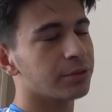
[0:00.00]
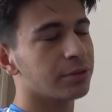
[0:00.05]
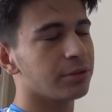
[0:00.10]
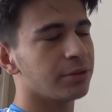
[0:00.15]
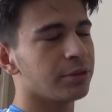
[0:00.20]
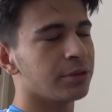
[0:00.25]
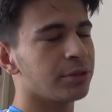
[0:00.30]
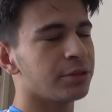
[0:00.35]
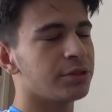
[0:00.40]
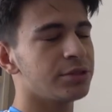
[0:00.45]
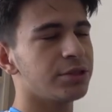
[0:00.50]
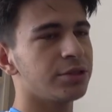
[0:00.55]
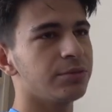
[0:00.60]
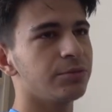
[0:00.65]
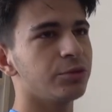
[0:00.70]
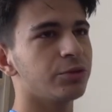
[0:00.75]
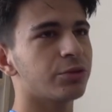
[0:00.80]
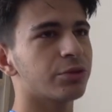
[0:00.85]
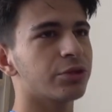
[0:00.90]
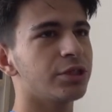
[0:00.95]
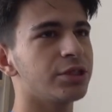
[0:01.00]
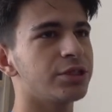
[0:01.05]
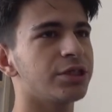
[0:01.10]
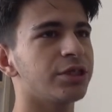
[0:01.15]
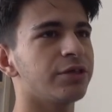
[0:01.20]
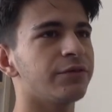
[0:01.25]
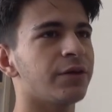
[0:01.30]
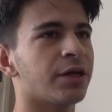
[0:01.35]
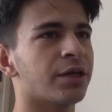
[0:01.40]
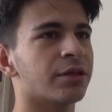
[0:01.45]
e, dizimin orada
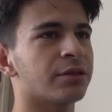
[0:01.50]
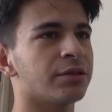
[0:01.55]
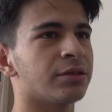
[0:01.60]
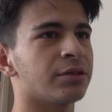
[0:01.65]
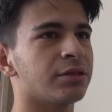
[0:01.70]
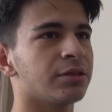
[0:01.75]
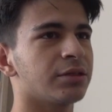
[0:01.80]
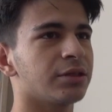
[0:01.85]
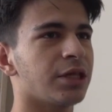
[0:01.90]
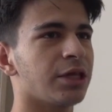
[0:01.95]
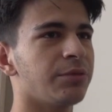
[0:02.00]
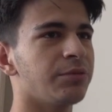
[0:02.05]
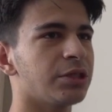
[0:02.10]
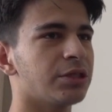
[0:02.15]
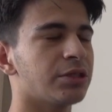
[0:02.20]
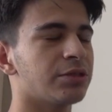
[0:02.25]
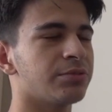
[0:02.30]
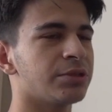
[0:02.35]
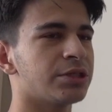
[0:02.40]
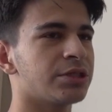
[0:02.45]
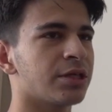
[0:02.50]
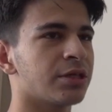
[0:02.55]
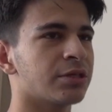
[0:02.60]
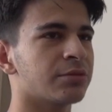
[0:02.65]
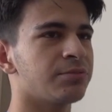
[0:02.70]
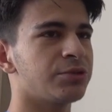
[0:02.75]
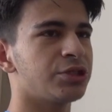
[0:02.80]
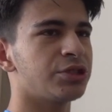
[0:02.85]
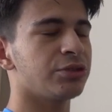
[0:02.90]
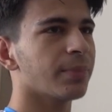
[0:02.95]
şey vardı. Kemik gibi
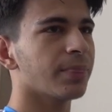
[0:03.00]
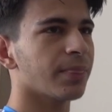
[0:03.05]
sert bir şey.